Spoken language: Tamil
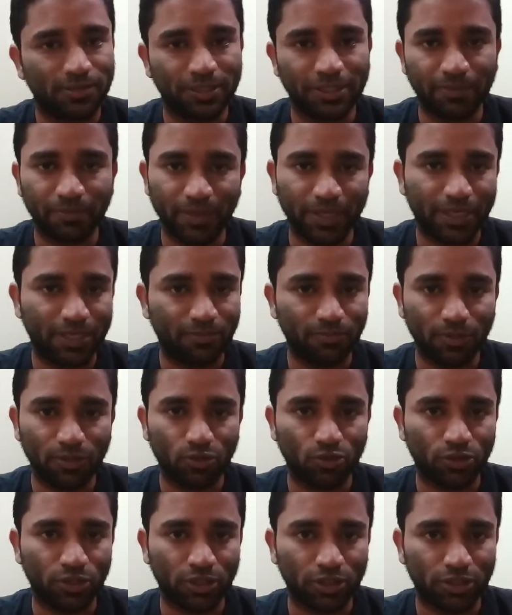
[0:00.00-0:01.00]
டிபேட்டபிள்
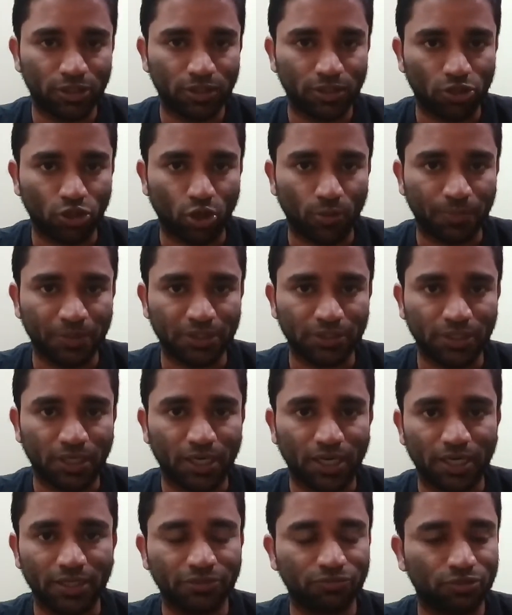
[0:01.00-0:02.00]
ஒரு டாபிக் தான்
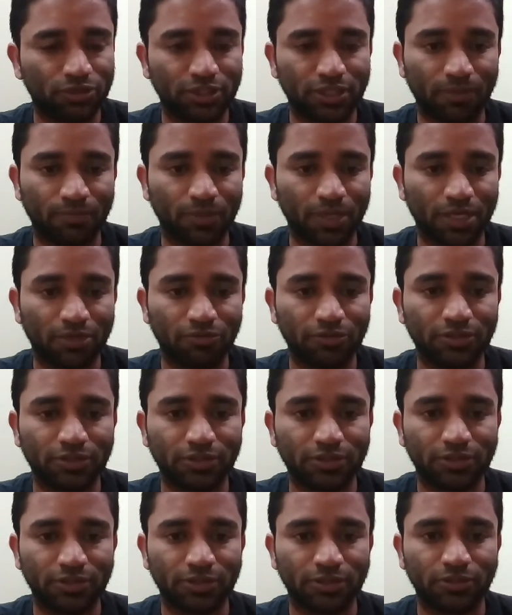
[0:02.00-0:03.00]
இது வந்து நம்மளால வந்து
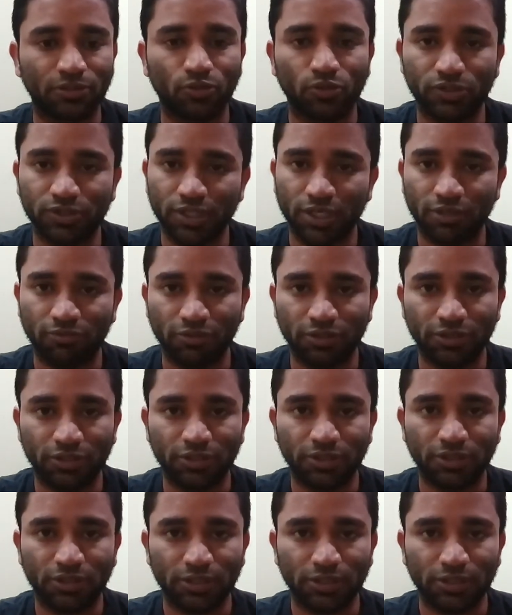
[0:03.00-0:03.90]
ஒரு சிலர் வந்து